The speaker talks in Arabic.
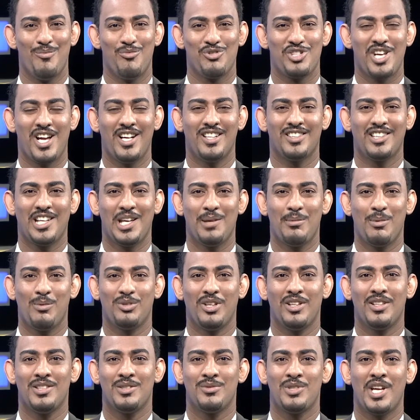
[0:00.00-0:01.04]
مشاهدة طيبة
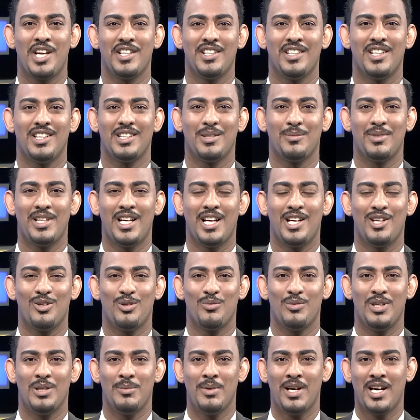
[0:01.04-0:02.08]
مشاهدينا أتمنى
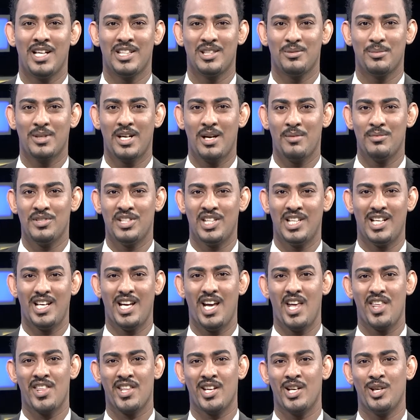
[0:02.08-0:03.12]
لكم لباقه برامجنا
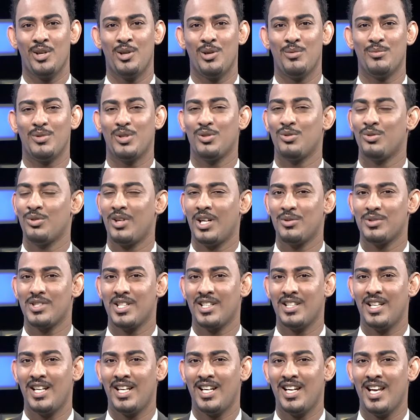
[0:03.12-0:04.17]
لهذا اليوم نكون قد
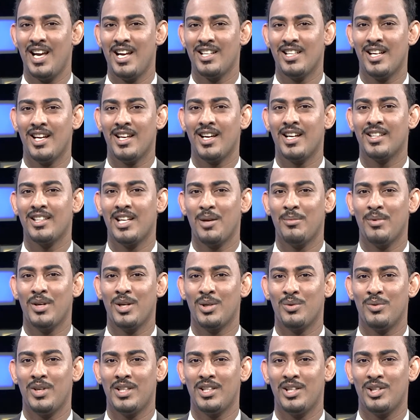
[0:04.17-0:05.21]
وصلنا لنهاية حلقة
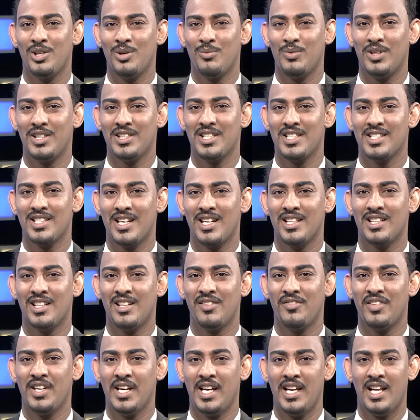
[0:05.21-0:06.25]
أخبار رواد اليوم والتي استعرضنا
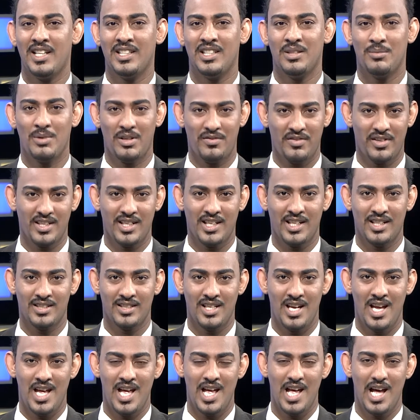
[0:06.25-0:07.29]
فيها العديد من الفقرات
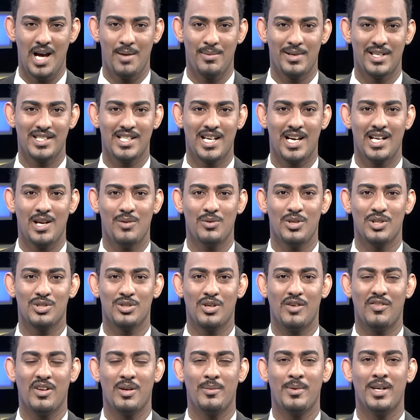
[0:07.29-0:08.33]
أبرزها عناوين
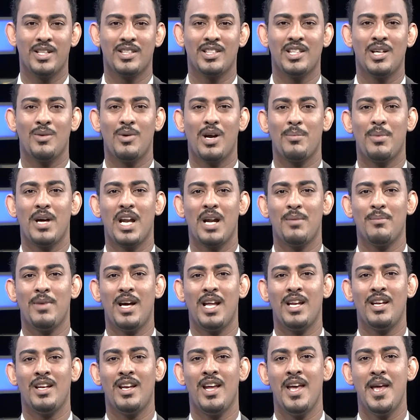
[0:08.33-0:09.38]
الصحف المناطيه وأخبار المال